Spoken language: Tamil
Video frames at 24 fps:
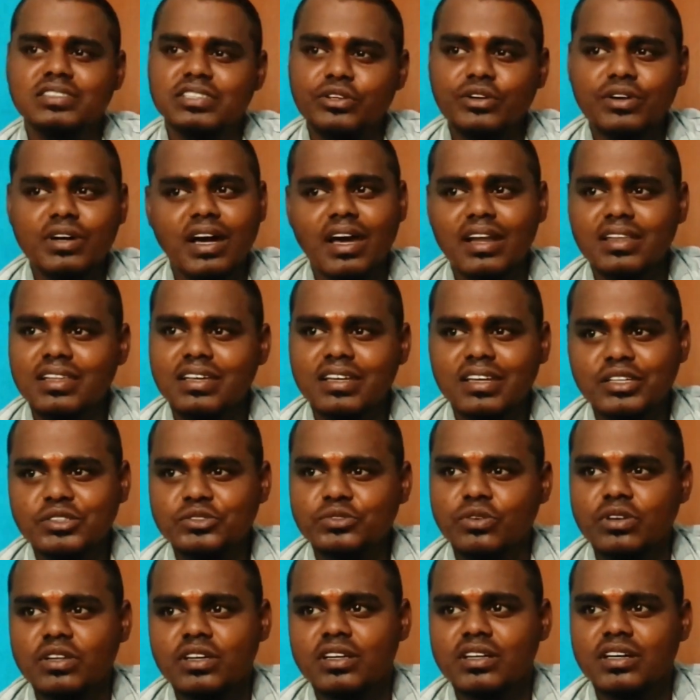சிவகார்த்திகனே
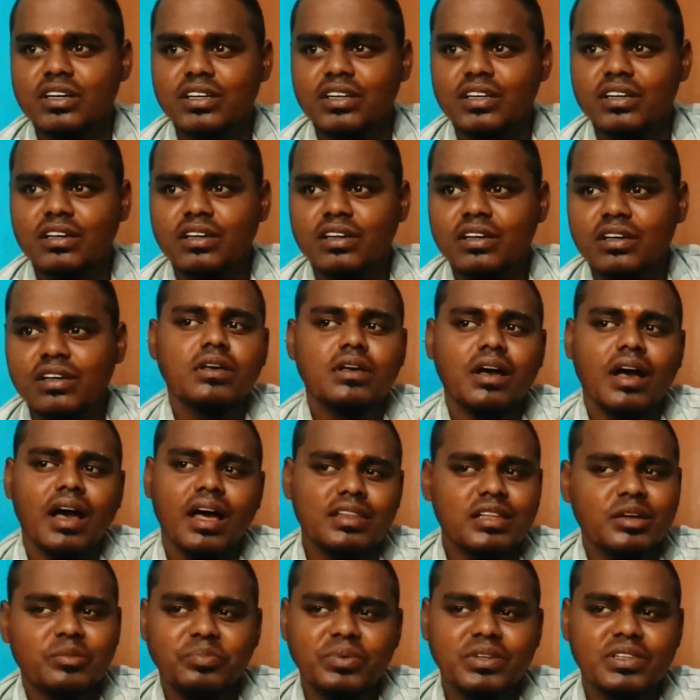சொல்லியிருக்காரு
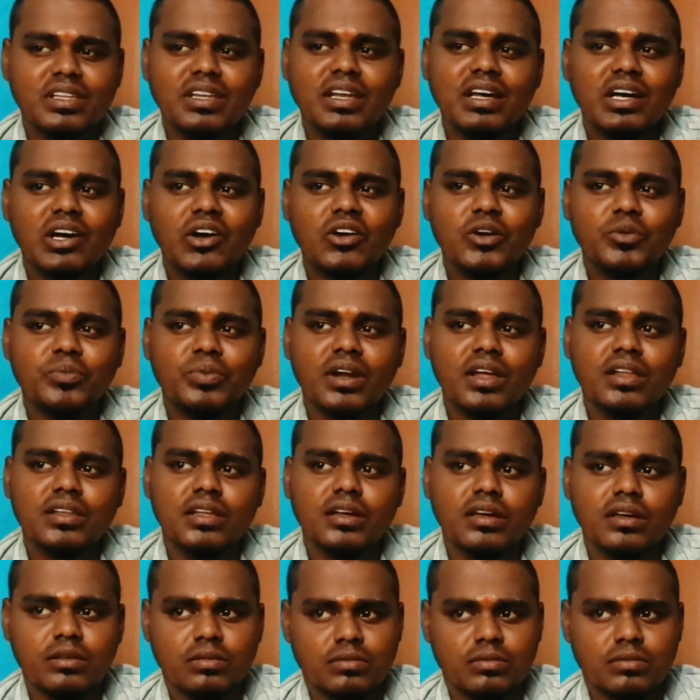அதெல்லாம் பற்றி கவலைப்படாத